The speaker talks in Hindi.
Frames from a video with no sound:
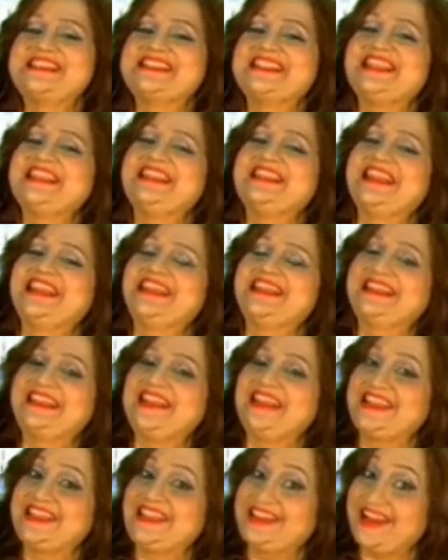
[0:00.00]
चलिए देखते
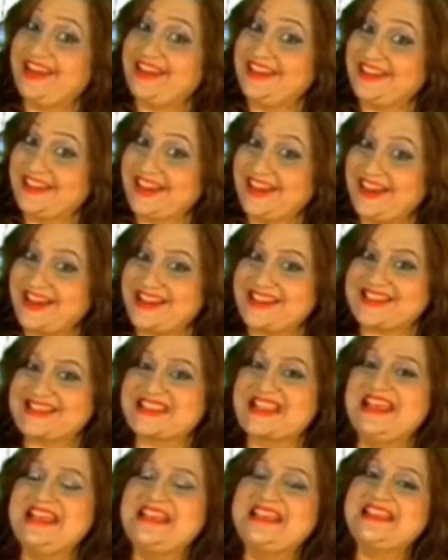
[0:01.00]
हैं क्या है
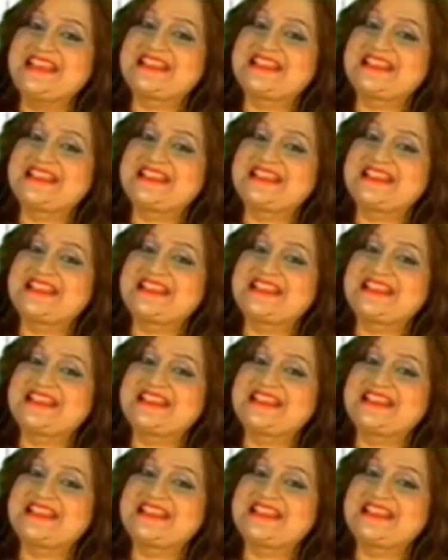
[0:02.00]
खास